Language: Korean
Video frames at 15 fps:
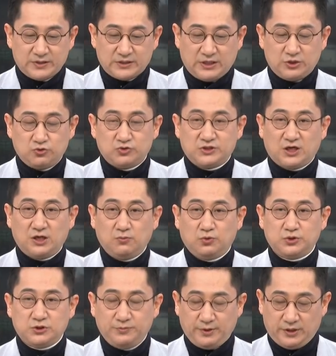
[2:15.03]
자, 이 숫자를
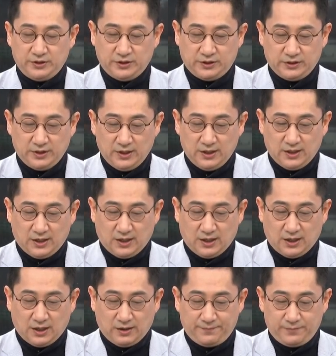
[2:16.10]
보시면은
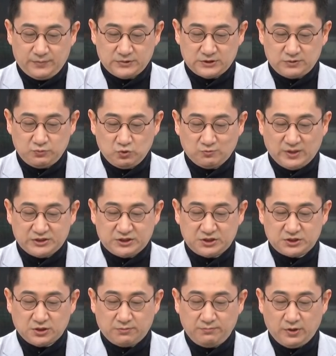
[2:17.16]
어, 16만
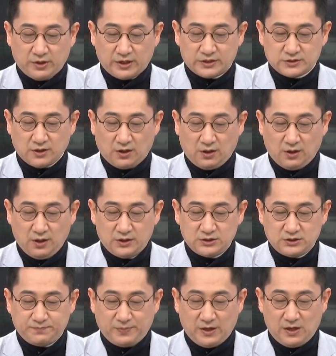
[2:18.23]
7천 명에서
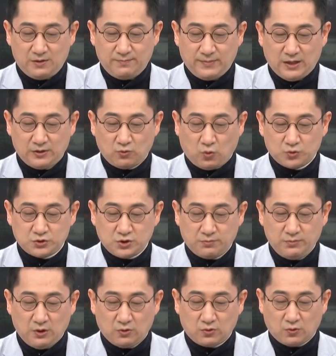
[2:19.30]
18만
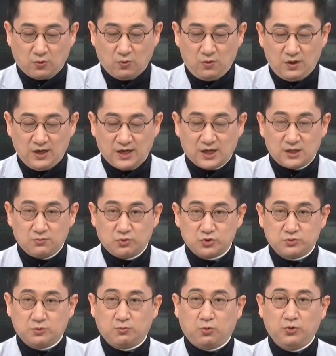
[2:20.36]
5천 명으로 올라가는
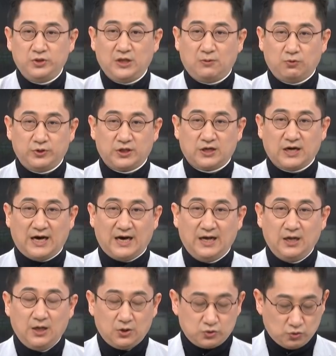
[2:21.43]
모습을 보이다 보니까
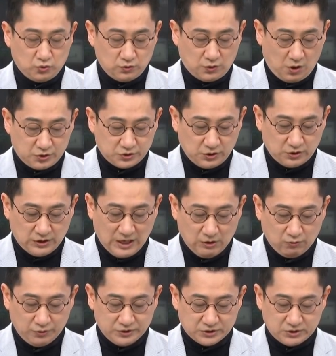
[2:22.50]
조금 걱정을
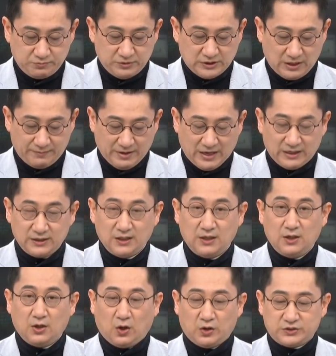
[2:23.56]
하고 있습니다만
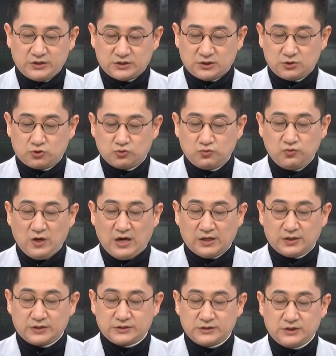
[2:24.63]
어쨌든
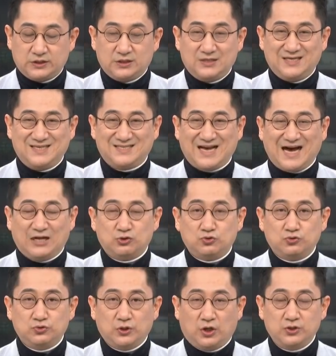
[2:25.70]
중요한 것은 이
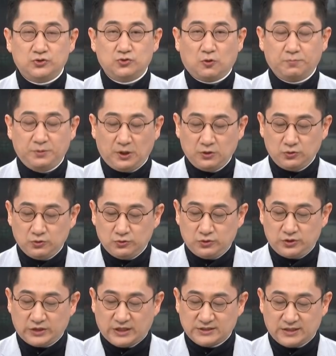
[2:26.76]
4주 연속
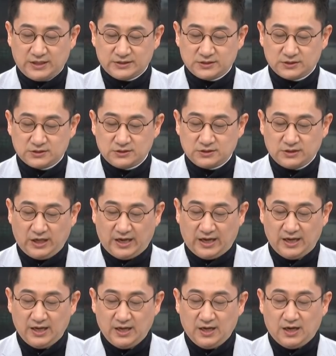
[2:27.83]
평균을 계산했었을
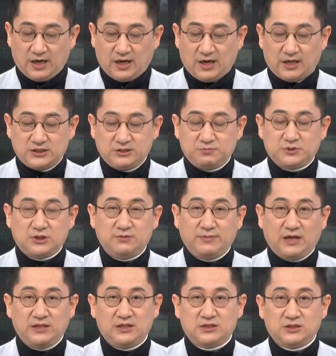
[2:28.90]
때 어,
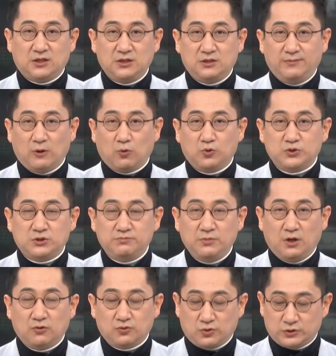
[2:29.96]
17만
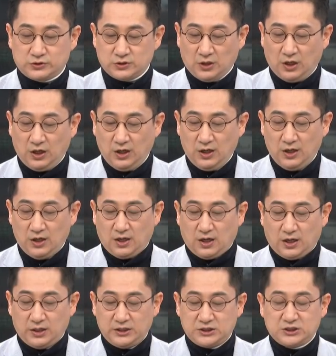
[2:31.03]
2,250명으로서
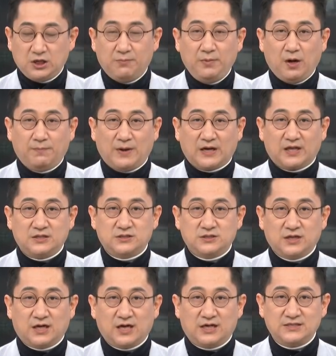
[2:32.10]
어, 2천 명밖에
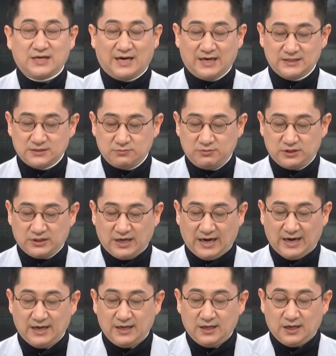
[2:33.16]
증가를 하지
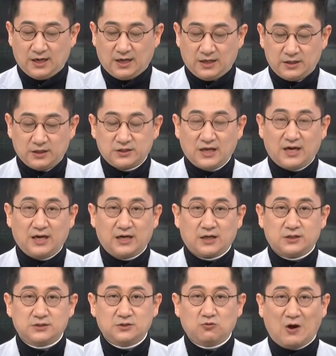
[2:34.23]
않았습니다. 어,
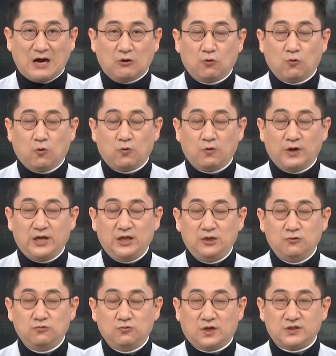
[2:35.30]
이렇다라는 것은 과거
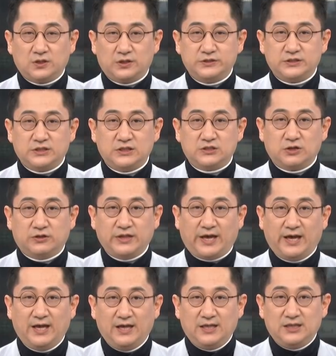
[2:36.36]
코로나19가 터지기
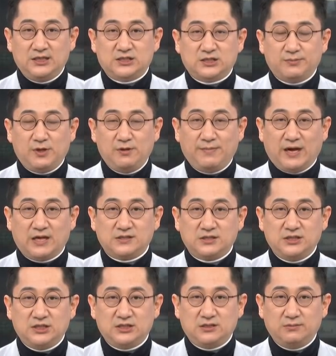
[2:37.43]
전에
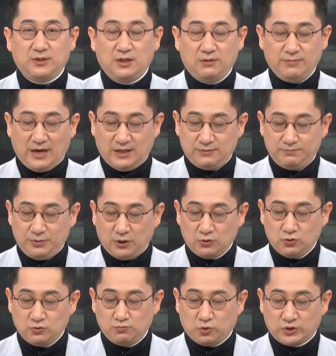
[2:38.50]
21만에서 22만
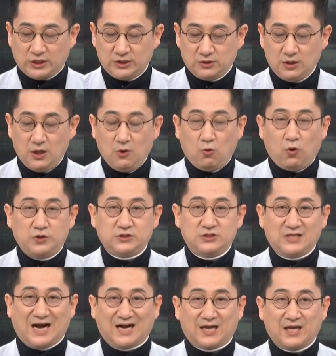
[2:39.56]
평균보다는
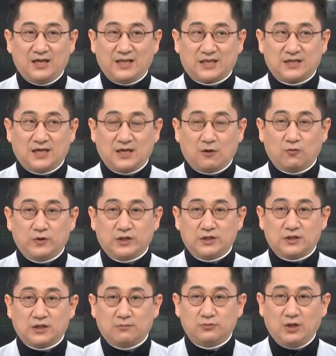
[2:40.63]
훨씬 낮게 나타나고
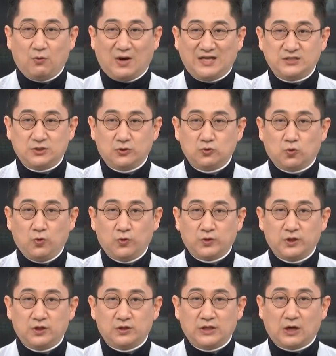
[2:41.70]
있기 때문에 완전
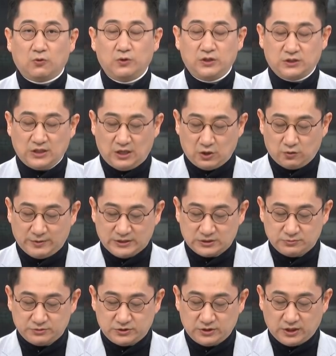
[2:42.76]
고용이 일어나고 있다라고
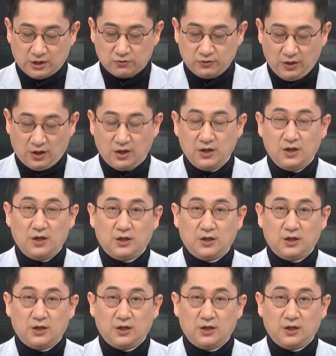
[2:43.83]
말씀을 드리겠고요.